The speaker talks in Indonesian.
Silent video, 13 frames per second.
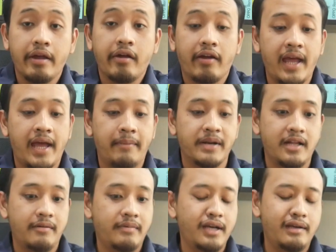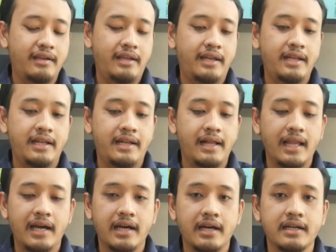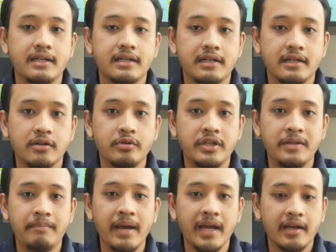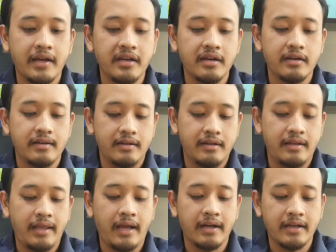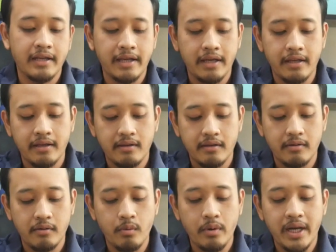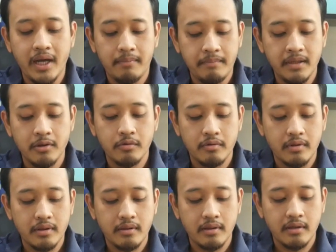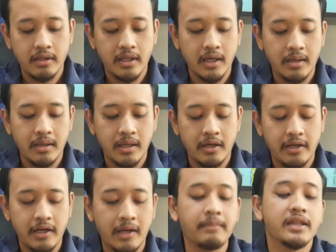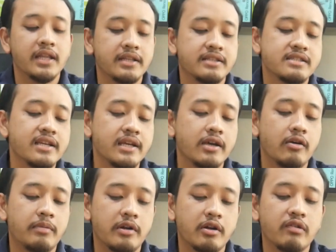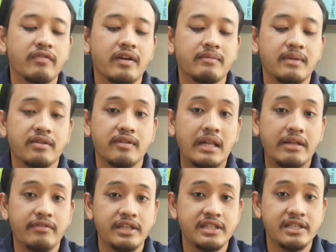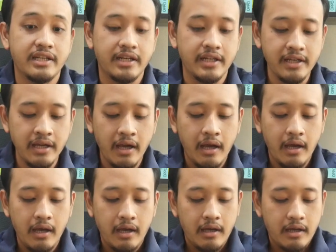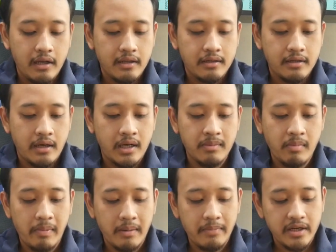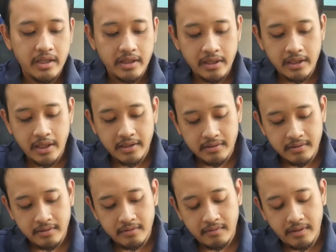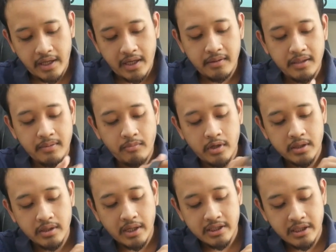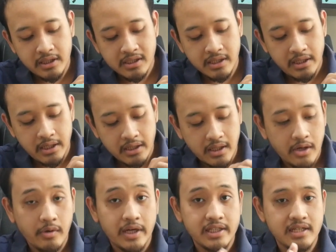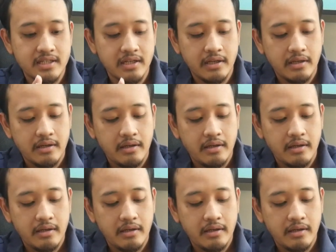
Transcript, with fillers: Oke, okay, pertama ini adalah uh, goodie bag ya uh, yang gue dapet ketika dapetin si Operino 5 Marvel Edition ini. Ada beberapa detail yang ya ini buat kalian sekedar tahu aja sih.